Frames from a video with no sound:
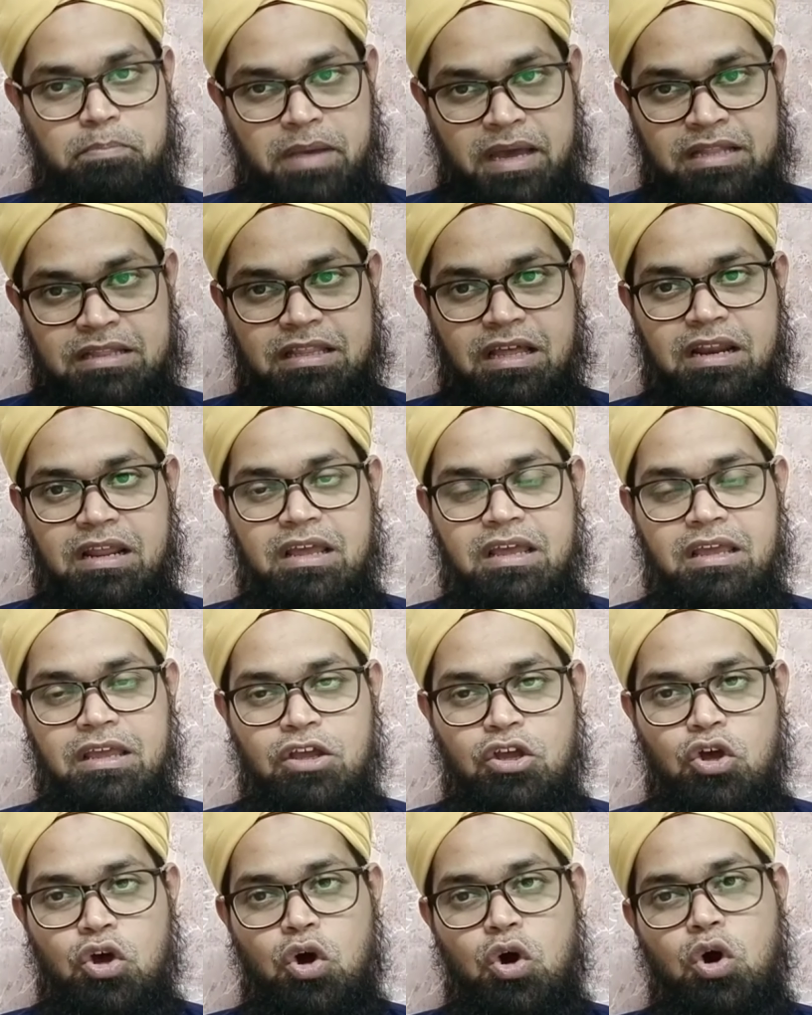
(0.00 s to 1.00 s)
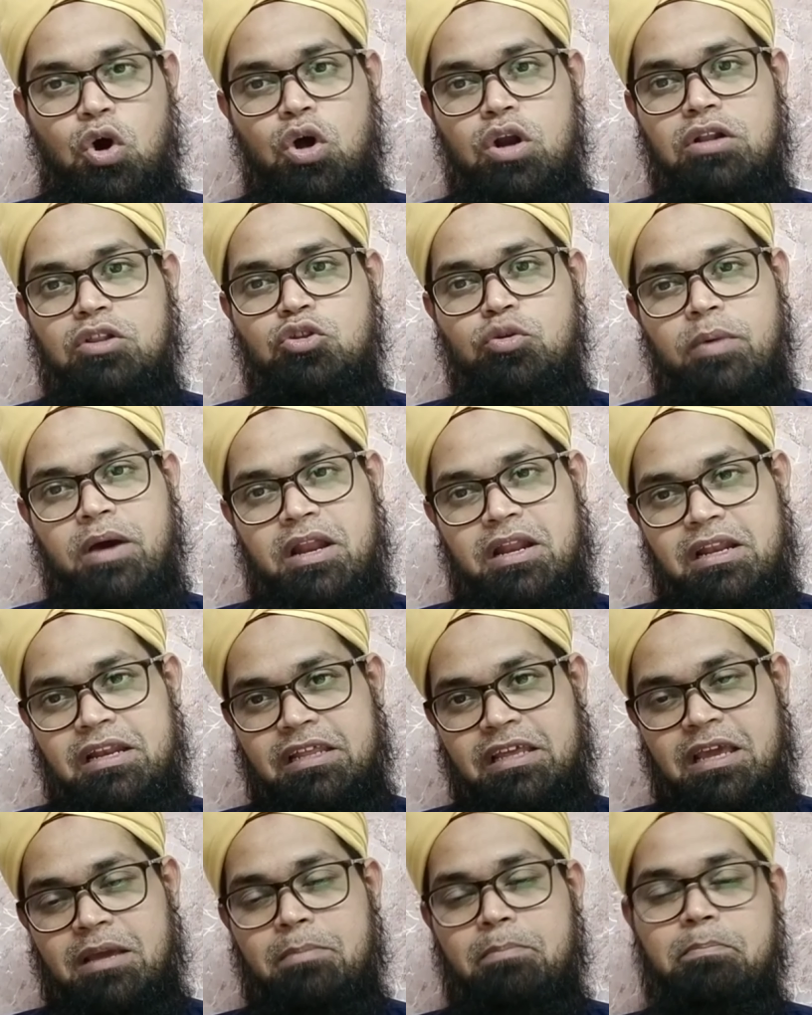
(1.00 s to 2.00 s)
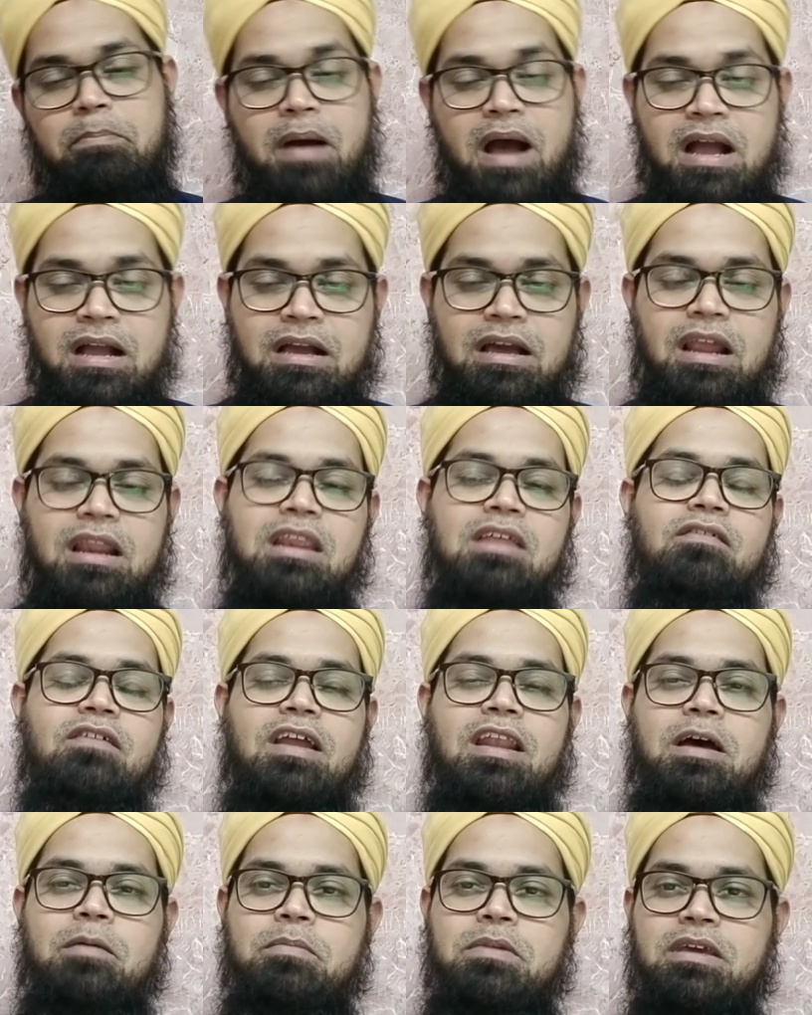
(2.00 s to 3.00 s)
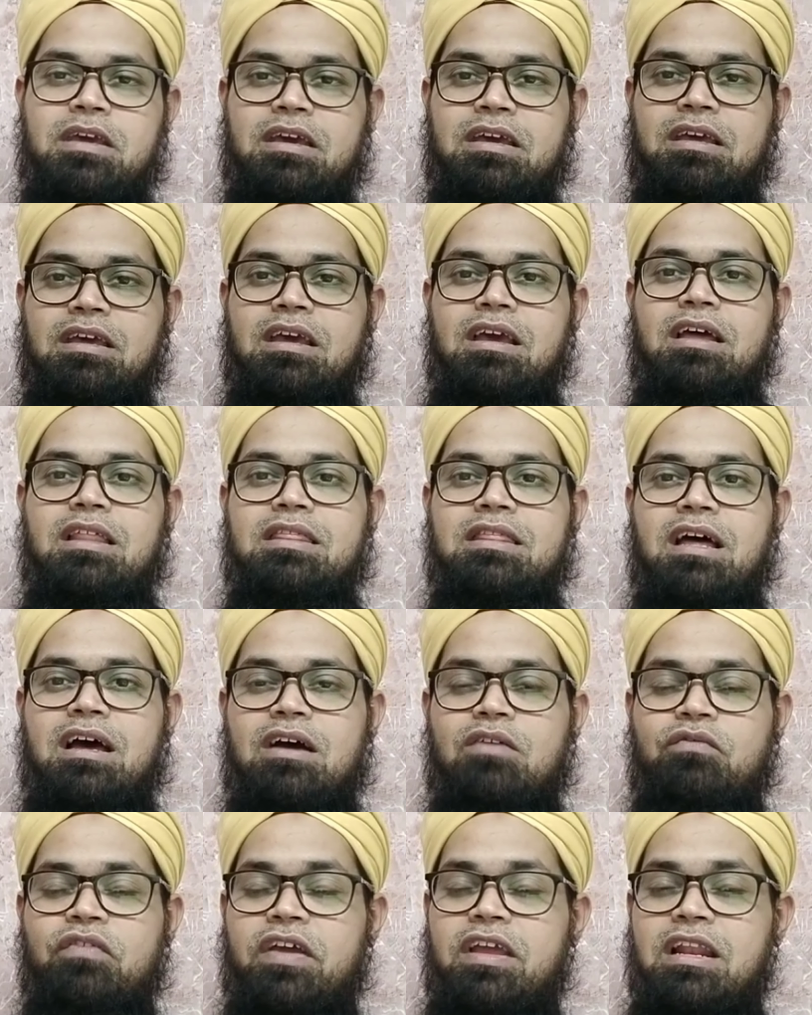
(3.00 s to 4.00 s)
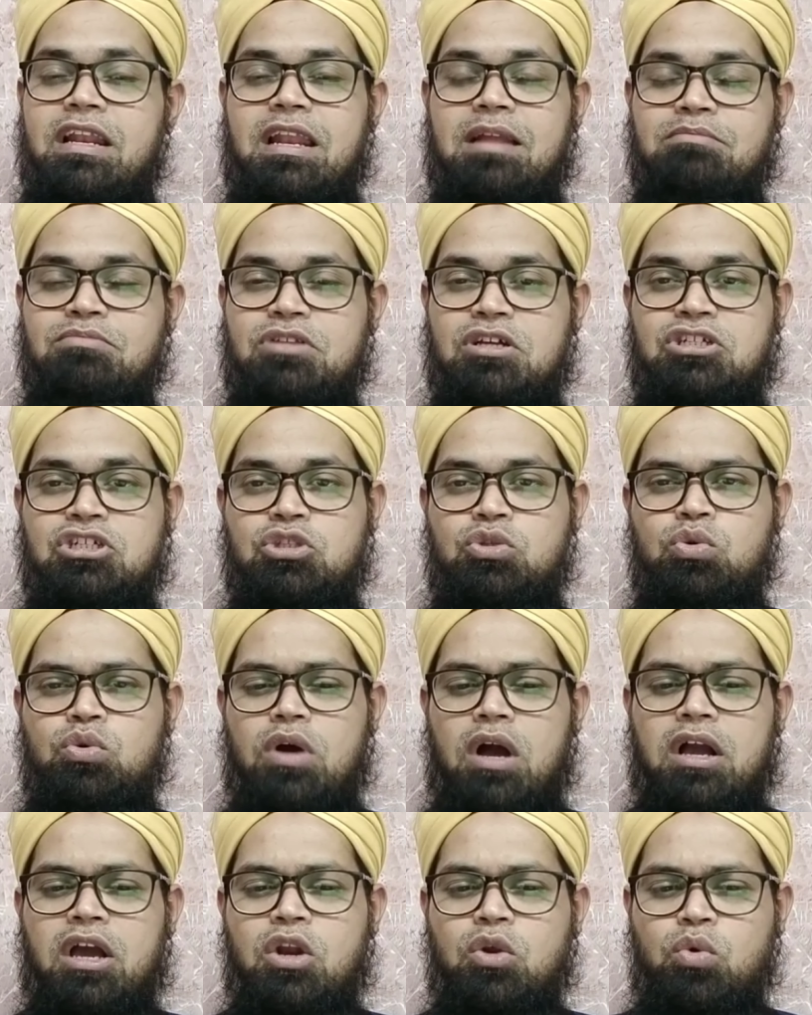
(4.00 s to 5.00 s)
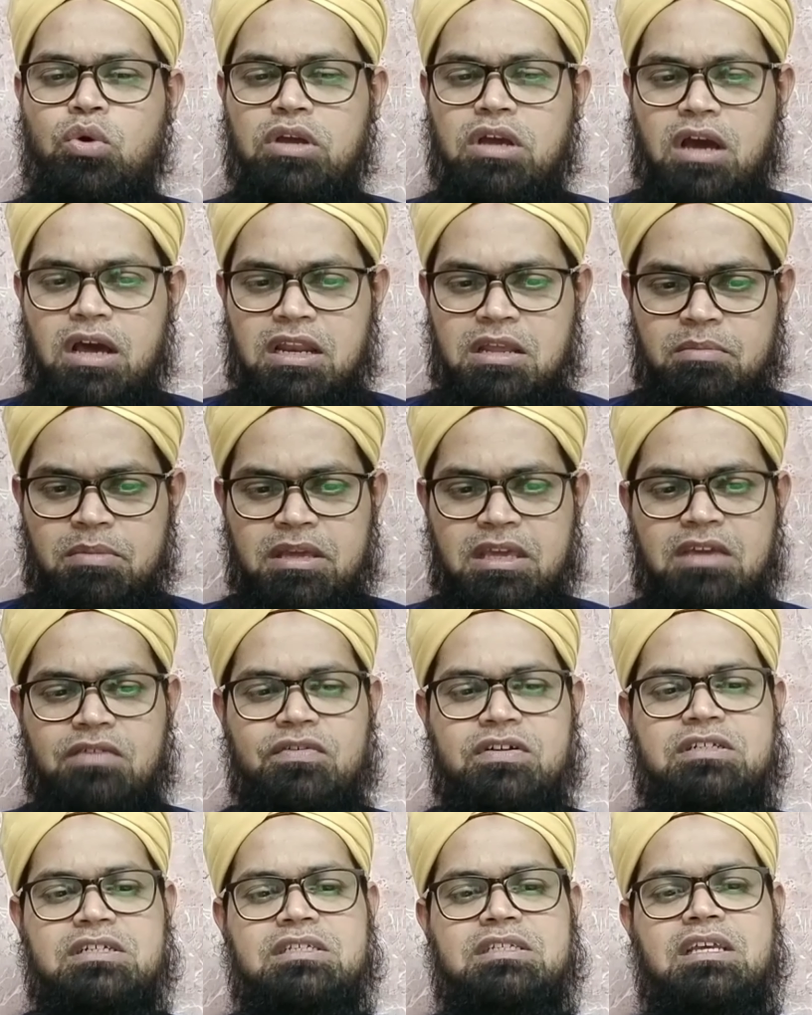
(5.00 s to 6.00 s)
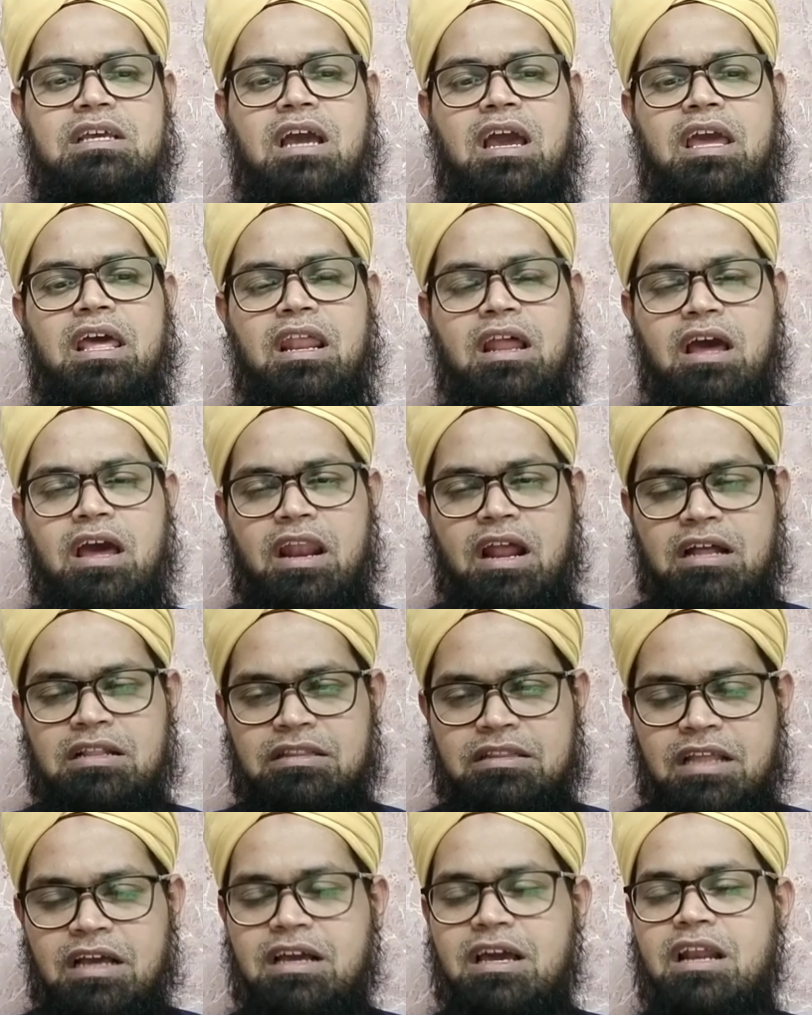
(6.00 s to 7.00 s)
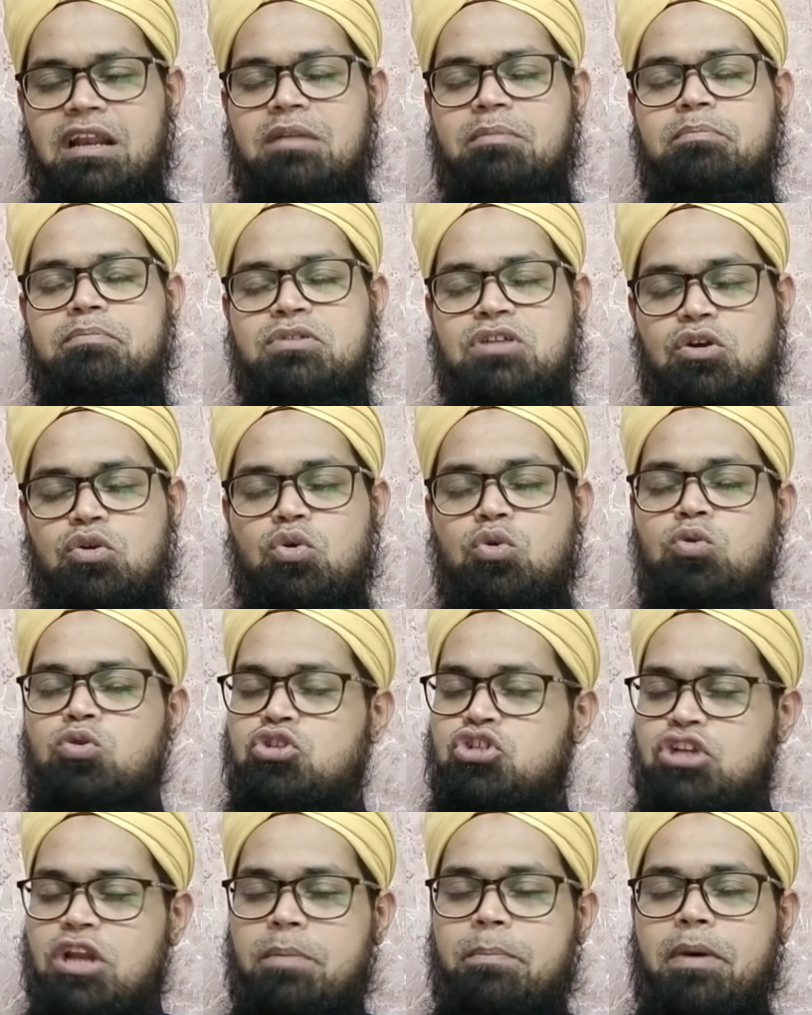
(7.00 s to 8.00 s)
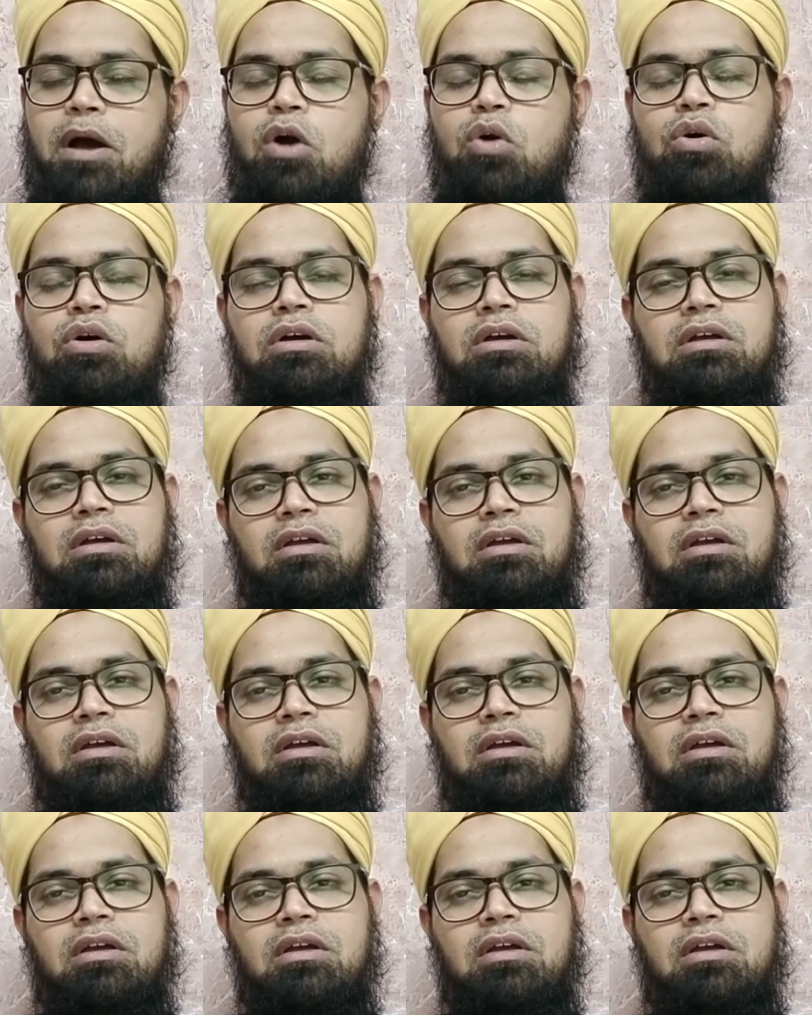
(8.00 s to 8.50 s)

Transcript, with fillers: बेहतर है और तुम्हारे लिए पाक करने वाला भी है फ़िल्म तजीदू अगर कोई गरीबी की वजह से खैर खैरत ना कर सको कुछ ना पाओ